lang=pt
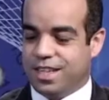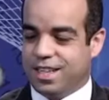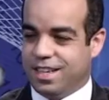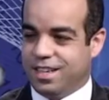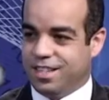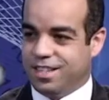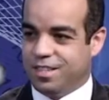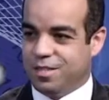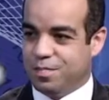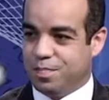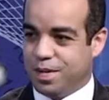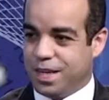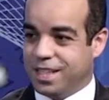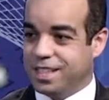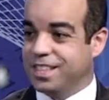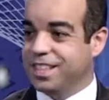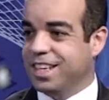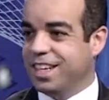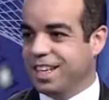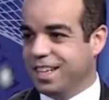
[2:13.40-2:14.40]
Cláudia. É um
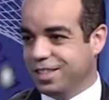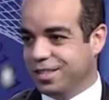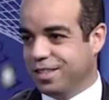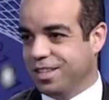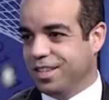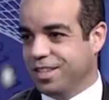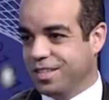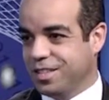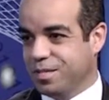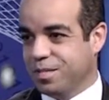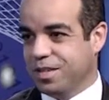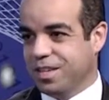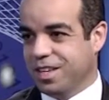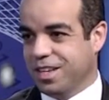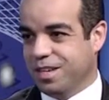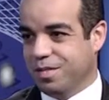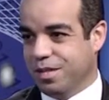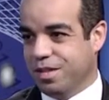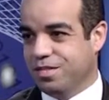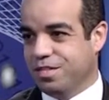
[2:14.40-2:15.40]
prazer retornar ao seu
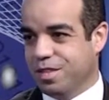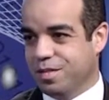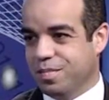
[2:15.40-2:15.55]
programa, viu?